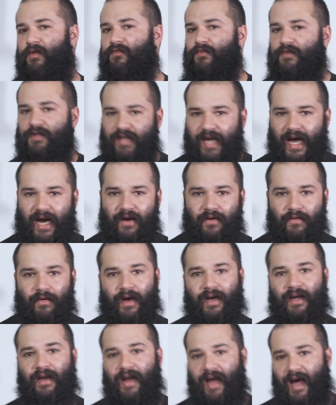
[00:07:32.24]
un sacco
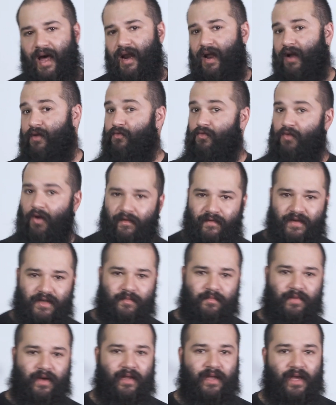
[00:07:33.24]
a creare nuovi
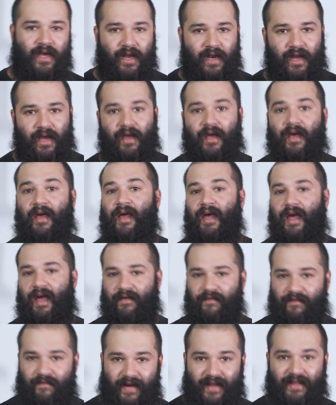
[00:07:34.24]
spiedini
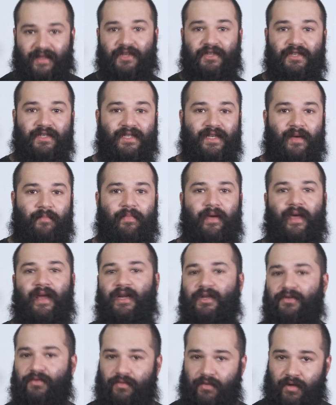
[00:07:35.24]
e fateci
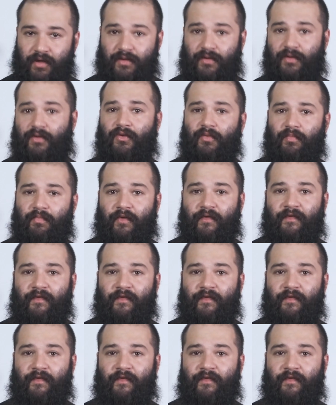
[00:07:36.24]
sapere sul nostro gruppo